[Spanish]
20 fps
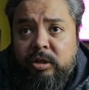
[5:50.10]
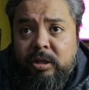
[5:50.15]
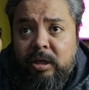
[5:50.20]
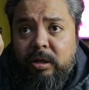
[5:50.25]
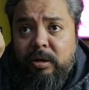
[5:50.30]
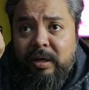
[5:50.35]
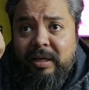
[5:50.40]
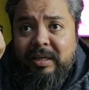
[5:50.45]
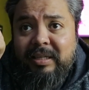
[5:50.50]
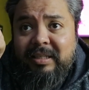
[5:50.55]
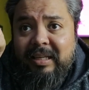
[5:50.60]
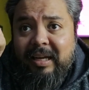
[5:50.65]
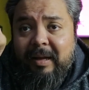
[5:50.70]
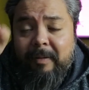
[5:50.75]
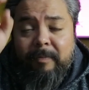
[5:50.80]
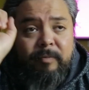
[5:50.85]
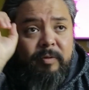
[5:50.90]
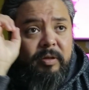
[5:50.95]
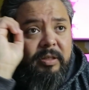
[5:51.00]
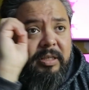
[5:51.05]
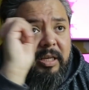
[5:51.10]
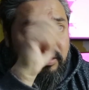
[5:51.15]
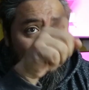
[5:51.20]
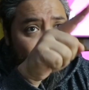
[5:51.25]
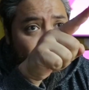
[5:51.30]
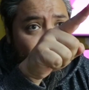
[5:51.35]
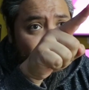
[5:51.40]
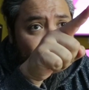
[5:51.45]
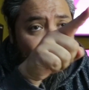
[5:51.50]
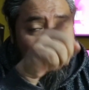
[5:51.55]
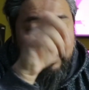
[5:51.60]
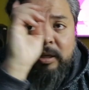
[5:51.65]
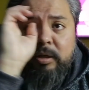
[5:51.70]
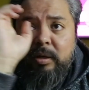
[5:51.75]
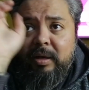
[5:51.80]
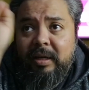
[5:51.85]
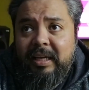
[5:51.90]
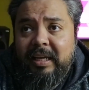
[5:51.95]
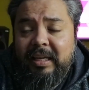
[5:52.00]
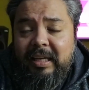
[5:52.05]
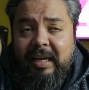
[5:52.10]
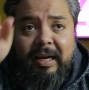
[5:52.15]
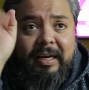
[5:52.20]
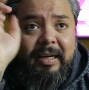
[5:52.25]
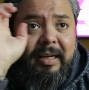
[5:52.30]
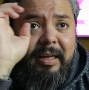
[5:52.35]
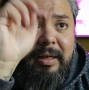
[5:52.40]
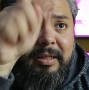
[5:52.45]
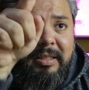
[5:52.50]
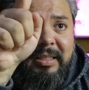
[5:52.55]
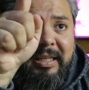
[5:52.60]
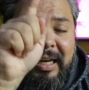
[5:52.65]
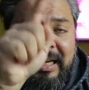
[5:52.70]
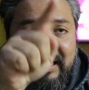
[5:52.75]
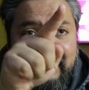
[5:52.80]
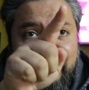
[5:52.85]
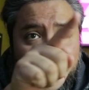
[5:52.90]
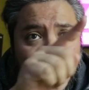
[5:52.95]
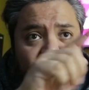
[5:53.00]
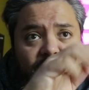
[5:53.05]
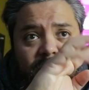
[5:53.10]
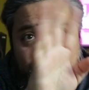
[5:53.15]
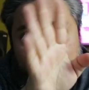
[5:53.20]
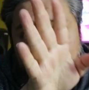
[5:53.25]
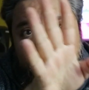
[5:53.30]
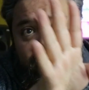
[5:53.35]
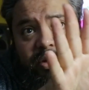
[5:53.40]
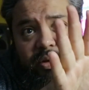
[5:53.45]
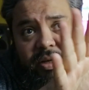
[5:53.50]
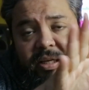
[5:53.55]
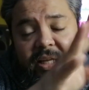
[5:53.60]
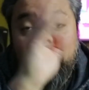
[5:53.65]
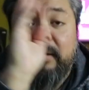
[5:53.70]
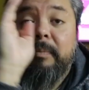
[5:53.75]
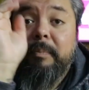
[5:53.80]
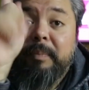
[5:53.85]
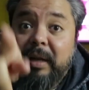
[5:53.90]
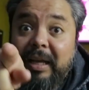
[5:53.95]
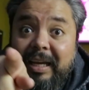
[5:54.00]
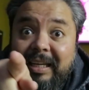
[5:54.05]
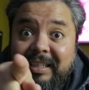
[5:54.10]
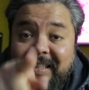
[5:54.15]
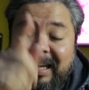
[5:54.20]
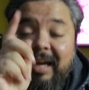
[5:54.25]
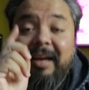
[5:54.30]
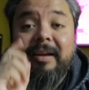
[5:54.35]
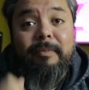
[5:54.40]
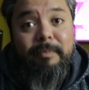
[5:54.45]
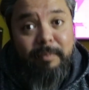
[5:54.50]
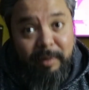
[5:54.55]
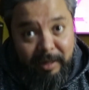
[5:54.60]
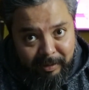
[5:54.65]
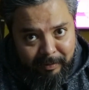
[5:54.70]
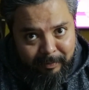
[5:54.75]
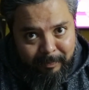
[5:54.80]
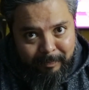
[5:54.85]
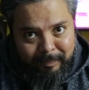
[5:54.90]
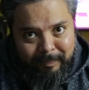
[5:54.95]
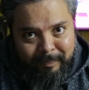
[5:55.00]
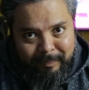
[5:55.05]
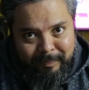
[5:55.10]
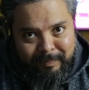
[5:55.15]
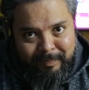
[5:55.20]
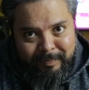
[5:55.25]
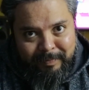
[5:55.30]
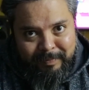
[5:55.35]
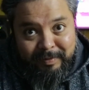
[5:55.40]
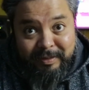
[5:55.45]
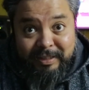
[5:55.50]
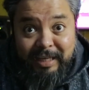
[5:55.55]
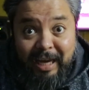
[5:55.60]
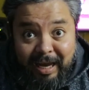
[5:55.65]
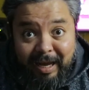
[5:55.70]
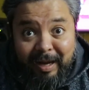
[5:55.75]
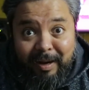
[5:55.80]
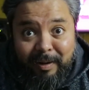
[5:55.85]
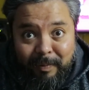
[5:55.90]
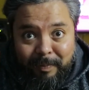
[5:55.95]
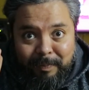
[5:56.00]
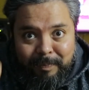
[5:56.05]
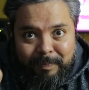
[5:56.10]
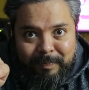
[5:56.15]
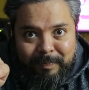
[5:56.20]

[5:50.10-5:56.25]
yo quiero esta, quiero esta, quiero aquella, quiero esta, esta no, porque no quedan, pero esta, ¿vale? ¡Chao!